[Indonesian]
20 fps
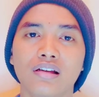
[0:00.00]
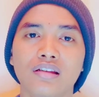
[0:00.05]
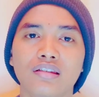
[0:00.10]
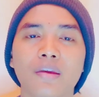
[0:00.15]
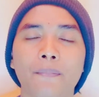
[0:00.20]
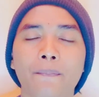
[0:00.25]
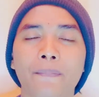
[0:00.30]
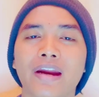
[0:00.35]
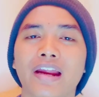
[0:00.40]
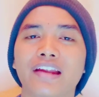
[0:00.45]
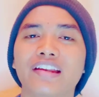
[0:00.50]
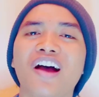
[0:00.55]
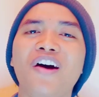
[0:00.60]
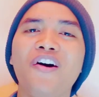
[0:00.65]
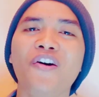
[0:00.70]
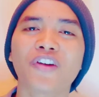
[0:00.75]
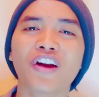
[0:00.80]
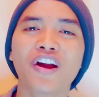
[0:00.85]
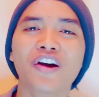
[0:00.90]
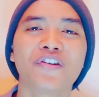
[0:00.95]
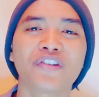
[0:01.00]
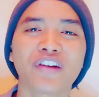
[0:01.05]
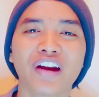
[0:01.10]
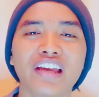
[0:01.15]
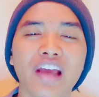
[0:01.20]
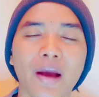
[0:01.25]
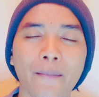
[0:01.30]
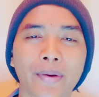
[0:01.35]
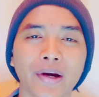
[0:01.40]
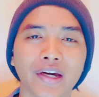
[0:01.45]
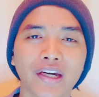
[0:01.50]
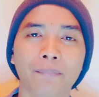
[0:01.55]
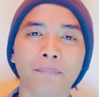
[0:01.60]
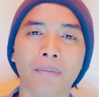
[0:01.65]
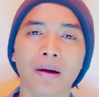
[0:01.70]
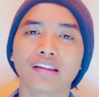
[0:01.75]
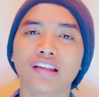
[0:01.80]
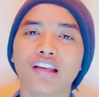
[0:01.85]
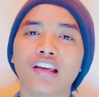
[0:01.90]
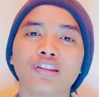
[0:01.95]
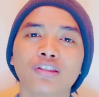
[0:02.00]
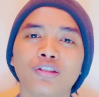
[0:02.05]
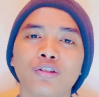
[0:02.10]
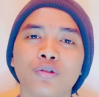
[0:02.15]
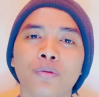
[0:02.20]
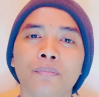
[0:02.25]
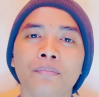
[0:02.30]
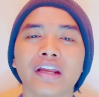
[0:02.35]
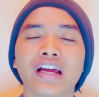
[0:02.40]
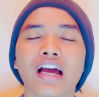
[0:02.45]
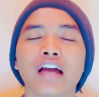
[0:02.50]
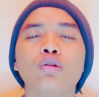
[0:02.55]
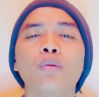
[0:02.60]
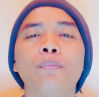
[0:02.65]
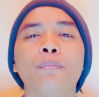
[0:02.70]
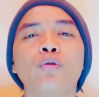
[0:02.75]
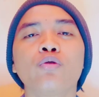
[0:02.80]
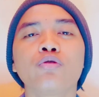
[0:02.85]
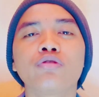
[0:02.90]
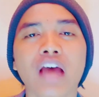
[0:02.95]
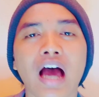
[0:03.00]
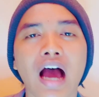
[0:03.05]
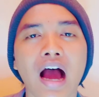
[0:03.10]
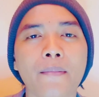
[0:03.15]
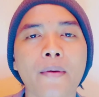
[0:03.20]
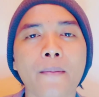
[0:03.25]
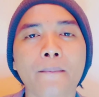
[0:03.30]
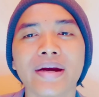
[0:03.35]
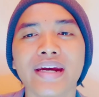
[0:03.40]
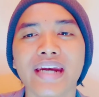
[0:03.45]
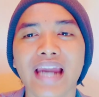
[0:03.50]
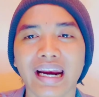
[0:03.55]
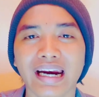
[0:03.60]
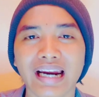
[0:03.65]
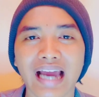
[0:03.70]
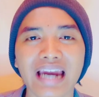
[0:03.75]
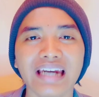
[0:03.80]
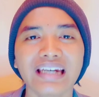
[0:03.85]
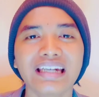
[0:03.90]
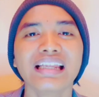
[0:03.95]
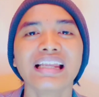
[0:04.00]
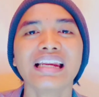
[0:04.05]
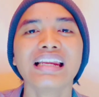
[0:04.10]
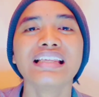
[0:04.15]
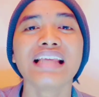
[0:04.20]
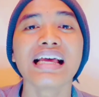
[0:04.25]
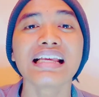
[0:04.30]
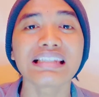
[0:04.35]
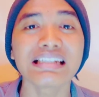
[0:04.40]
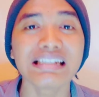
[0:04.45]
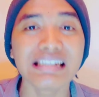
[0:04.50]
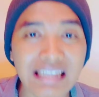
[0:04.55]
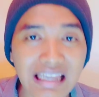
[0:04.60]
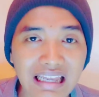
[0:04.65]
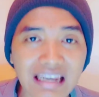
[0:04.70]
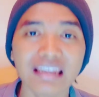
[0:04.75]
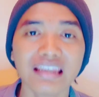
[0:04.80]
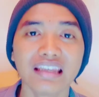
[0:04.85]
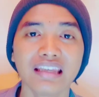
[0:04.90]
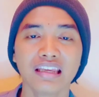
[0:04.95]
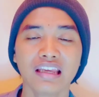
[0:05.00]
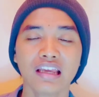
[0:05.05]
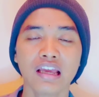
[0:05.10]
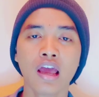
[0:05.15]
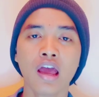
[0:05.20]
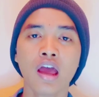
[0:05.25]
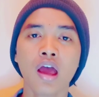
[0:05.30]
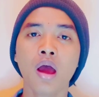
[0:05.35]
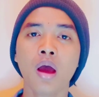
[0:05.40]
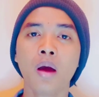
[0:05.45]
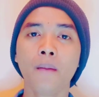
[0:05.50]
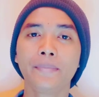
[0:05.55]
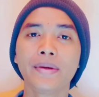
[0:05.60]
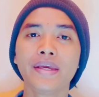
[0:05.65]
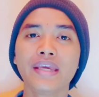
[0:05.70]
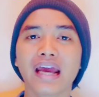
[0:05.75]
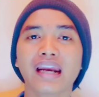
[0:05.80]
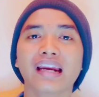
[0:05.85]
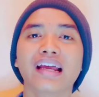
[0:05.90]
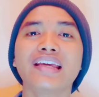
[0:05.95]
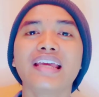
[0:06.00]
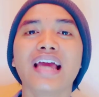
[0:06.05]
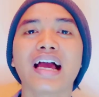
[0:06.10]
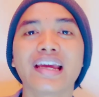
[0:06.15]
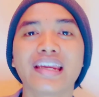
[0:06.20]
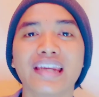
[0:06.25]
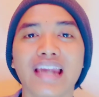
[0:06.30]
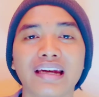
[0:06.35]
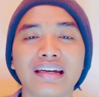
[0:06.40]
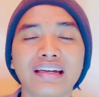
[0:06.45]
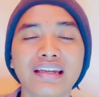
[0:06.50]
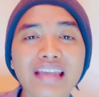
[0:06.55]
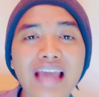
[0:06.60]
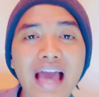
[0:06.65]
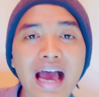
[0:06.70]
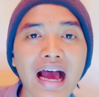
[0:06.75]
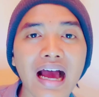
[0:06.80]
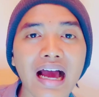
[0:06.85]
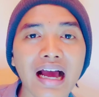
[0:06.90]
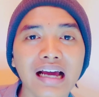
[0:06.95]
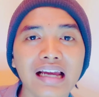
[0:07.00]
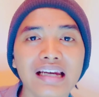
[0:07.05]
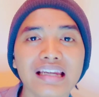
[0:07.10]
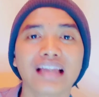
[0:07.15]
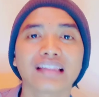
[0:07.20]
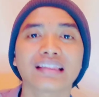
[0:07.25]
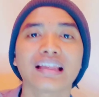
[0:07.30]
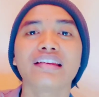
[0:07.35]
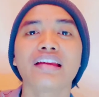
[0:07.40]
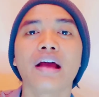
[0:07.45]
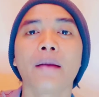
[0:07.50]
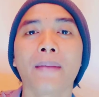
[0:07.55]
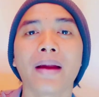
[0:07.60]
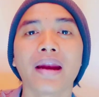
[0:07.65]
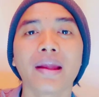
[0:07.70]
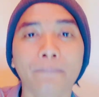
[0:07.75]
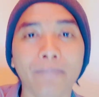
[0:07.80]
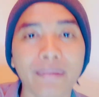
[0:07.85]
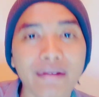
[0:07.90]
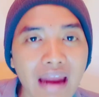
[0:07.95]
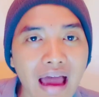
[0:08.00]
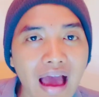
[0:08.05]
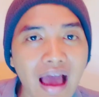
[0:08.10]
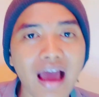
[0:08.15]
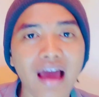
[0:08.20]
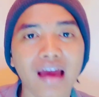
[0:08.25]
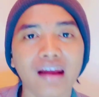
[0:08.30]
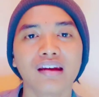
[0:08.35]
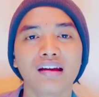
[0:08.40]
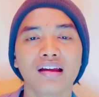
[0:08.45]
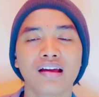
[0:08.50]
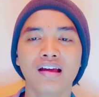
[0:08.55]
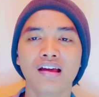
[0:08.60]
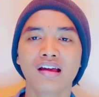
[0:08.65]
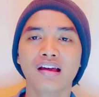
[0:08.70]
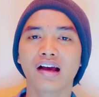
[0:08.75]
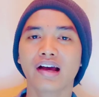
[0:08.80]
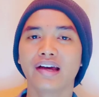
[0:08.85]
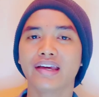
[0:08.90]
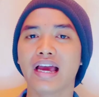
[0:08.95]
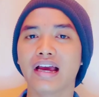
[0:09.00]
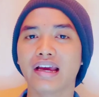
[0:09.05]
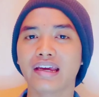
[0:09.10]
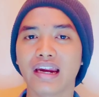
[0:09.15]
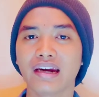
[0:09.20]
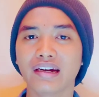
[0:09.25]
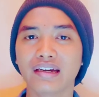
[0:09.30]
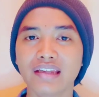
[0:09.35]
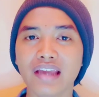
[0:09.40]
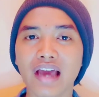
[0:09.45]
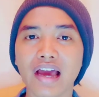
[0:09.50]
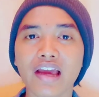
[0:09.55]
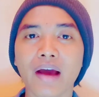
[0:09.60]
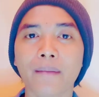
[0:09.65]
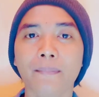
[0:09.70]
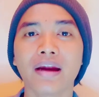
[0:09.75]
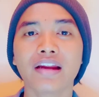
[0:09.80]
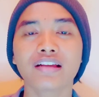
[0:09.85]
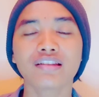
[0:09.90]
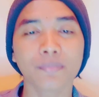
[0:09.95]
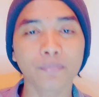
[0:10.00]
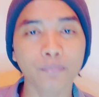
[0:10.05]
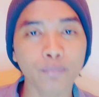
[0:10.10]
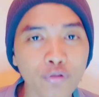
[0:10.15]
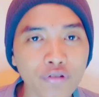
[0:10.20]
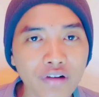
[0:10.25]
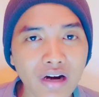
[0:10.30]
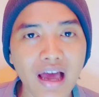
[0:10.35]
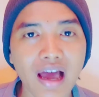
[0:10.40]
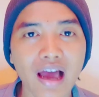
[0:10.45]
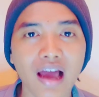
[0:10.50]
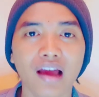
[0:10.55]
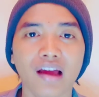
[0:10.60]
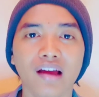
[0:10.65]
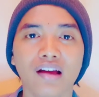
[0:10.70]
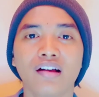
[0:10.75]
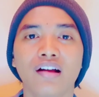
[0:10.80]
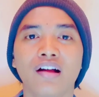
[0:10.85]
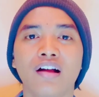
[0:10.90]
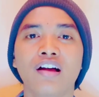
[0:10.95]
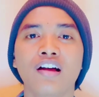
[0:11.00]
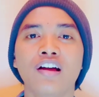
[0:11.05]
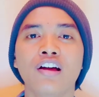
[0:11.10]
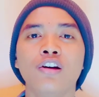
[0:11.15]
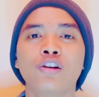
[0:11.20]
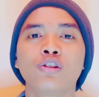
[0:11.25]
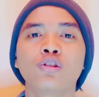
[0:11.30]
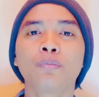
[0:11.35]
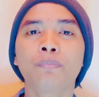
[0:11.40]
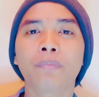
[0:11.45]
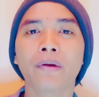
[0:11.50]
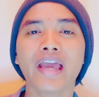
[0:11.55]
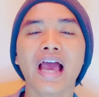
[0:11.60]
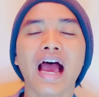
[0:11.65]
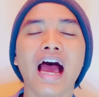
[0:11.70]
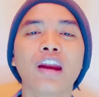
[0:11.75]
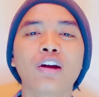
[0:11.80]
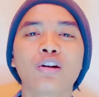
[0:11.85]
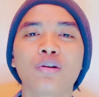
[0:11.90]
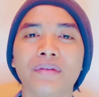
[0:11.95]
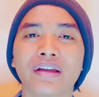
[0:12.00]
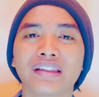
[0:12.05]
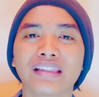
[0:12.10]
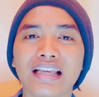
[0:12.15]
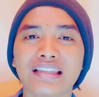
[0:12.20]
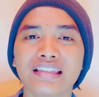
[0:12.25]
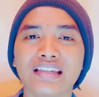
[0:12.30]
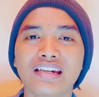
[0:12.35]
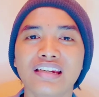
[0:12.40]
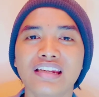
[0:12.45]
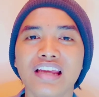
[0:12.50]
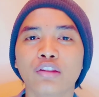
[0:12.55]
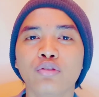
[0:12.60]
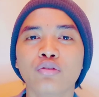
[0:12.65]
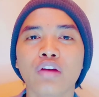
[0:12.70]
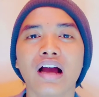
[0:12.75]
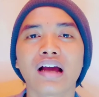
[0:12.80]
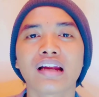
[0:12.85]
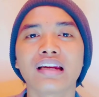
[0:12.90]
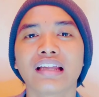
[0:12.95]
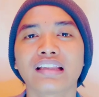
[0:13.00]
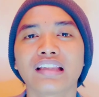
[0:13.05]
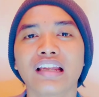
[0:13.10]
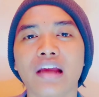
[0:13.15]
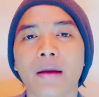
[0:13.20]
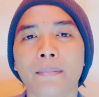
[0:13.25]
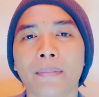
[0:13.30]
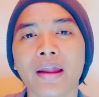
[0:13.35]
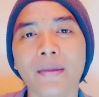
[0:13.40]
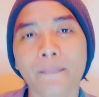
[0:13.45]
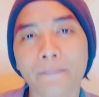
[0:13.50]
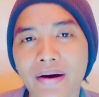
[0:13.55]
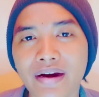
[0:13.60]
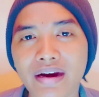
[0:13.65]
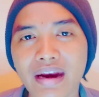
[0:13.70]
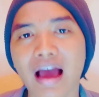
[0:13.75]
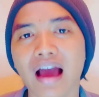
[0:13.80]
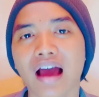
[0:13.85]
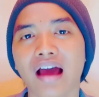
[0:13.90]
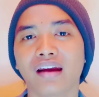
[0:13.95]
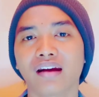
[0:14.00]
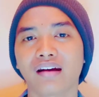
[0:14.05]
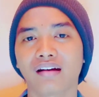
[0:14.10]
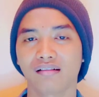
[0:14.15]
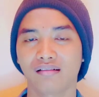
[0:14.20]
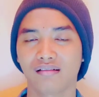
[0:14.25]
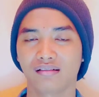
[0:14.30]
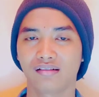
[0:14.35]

Sebenarnya orang-orang yang berdebat itu mereka tuh berusaha membenarkan dirinya sendiri biar keyakinan dia kelihatan yang paling benar keyakinan dia yang paling sempurna supaya argumentasi dia itu yang kelihatan yang paling benar